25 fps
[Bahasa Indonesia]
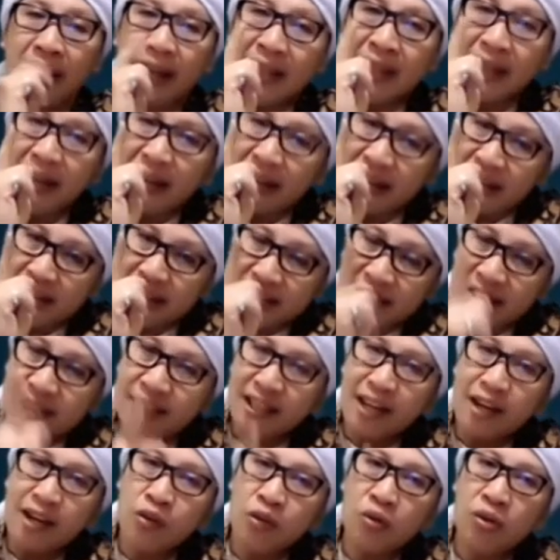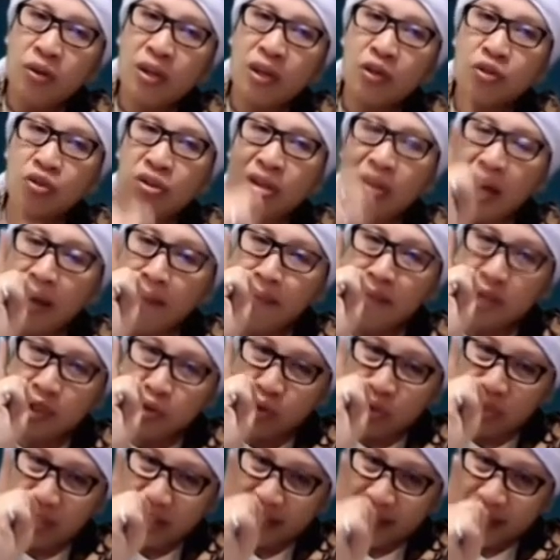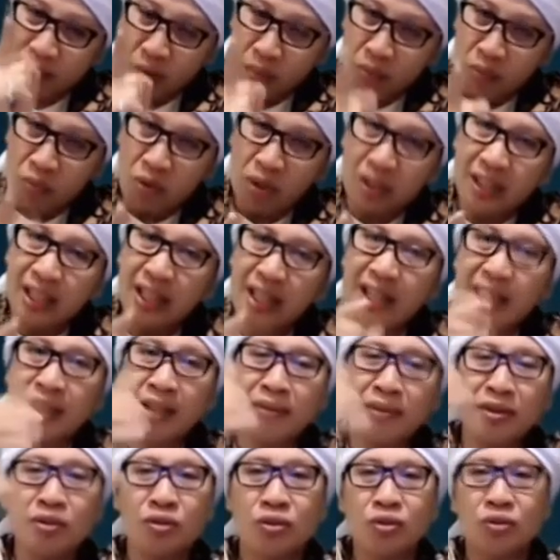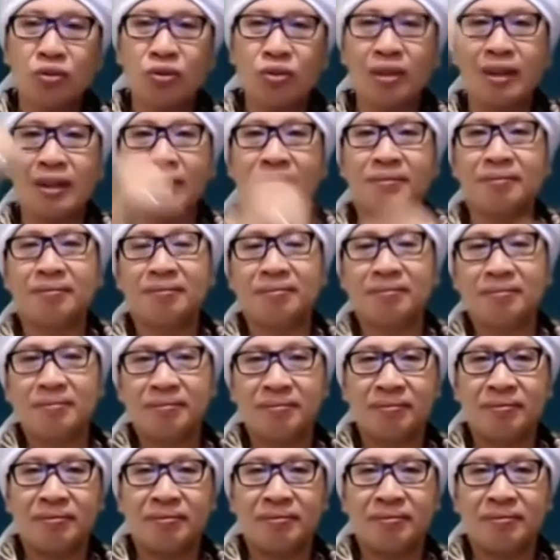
Makanya akan disiksa dulu kalau sudah habis dosanya sombong tadi nanti masuk surga.